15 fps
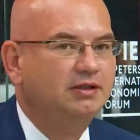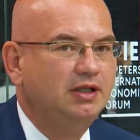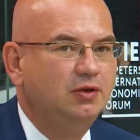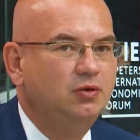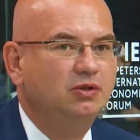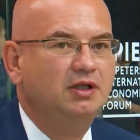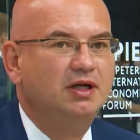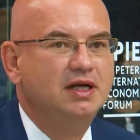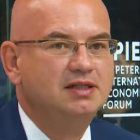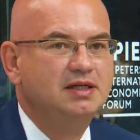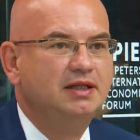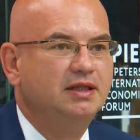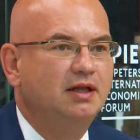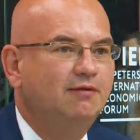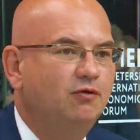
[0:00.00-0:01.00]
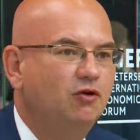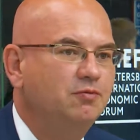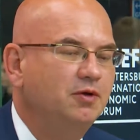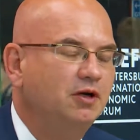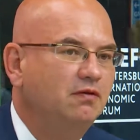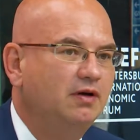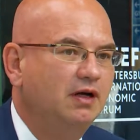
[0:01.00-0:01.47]
три года назад на
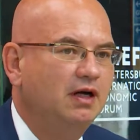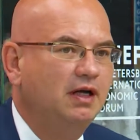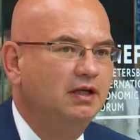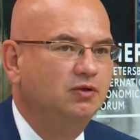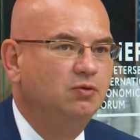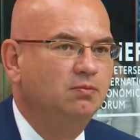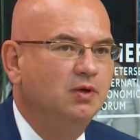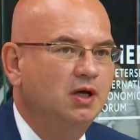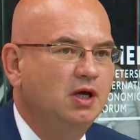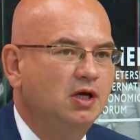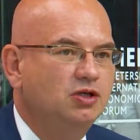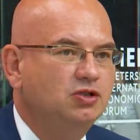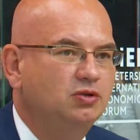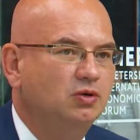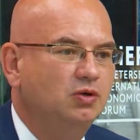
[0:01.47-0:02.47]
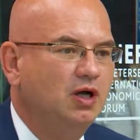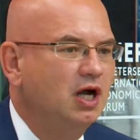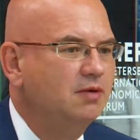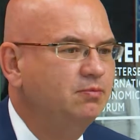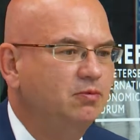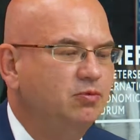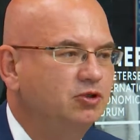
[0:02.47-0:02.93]
форуме говорили о том, что
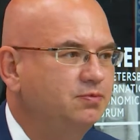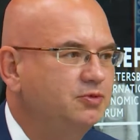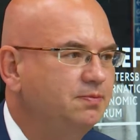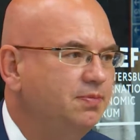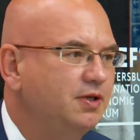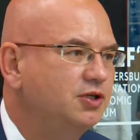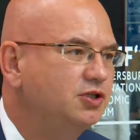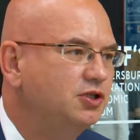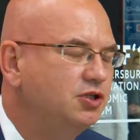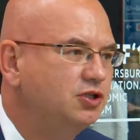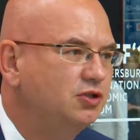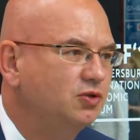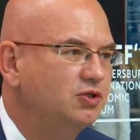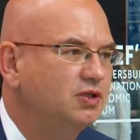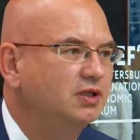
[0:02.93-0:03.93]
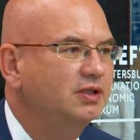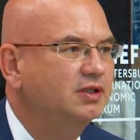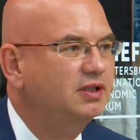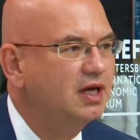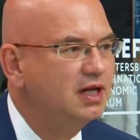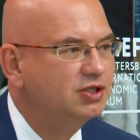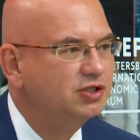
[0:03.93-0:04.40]
как мы будем теперь жить, что делать
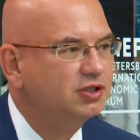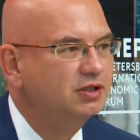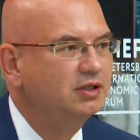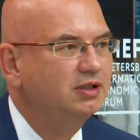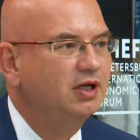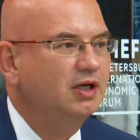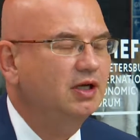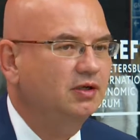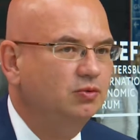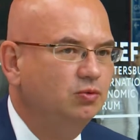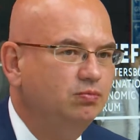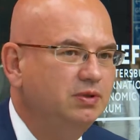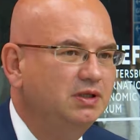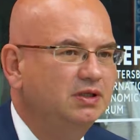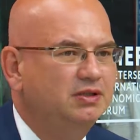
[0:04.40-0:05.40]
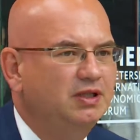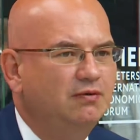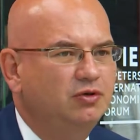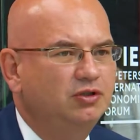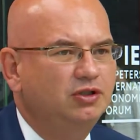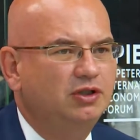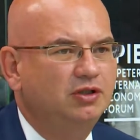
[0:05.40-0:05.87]
дальше, было
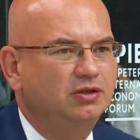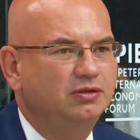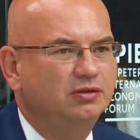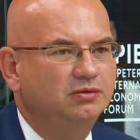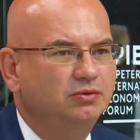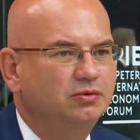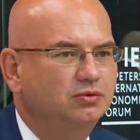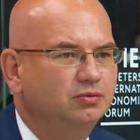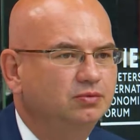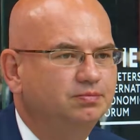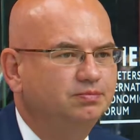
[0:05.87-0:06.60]
довольно-таки ну,